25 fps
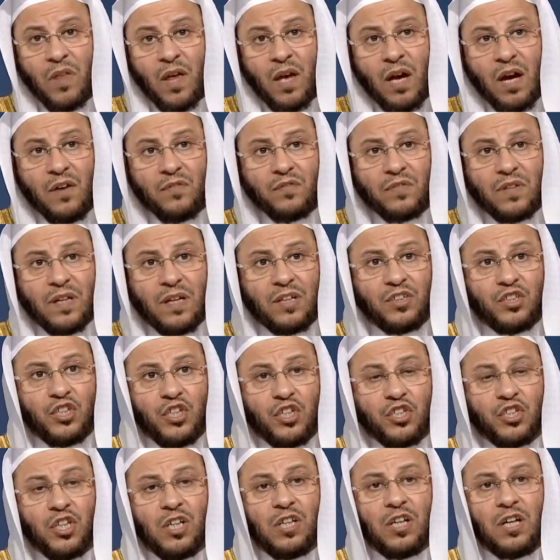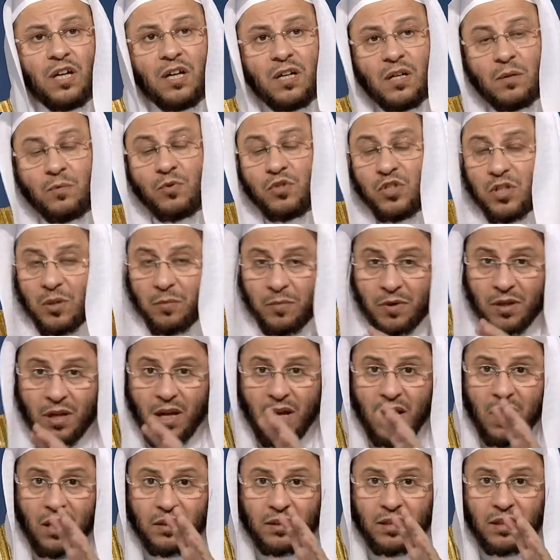أفتح شيشة لغير المسلمين
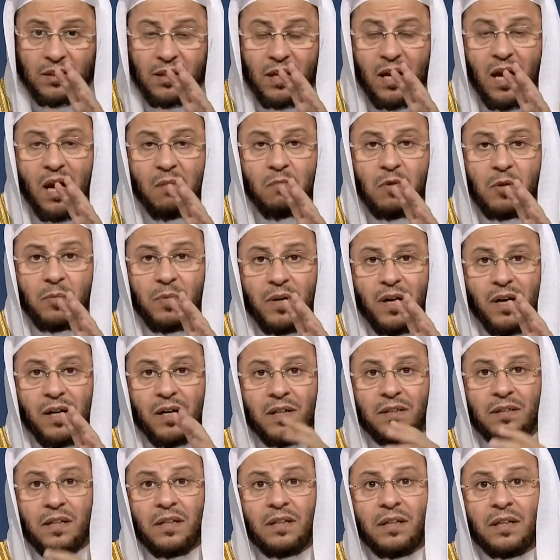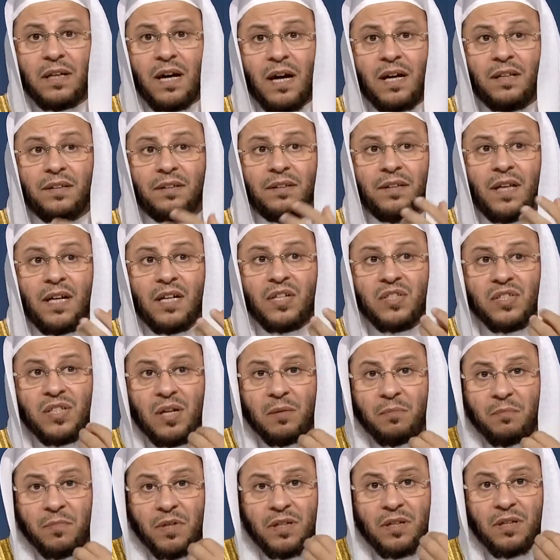تتعامل بعقل لأنك أن
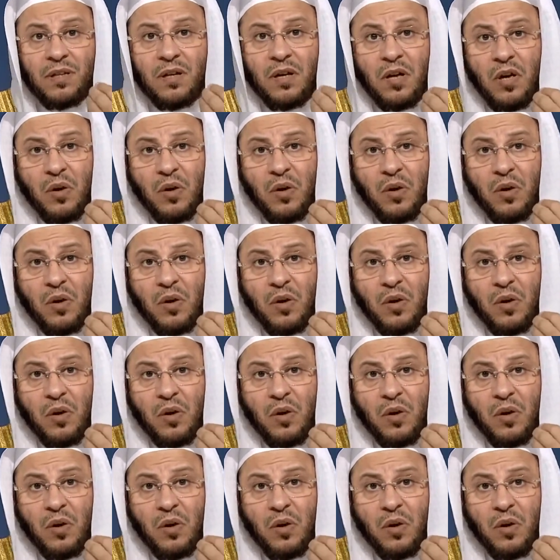تكسب من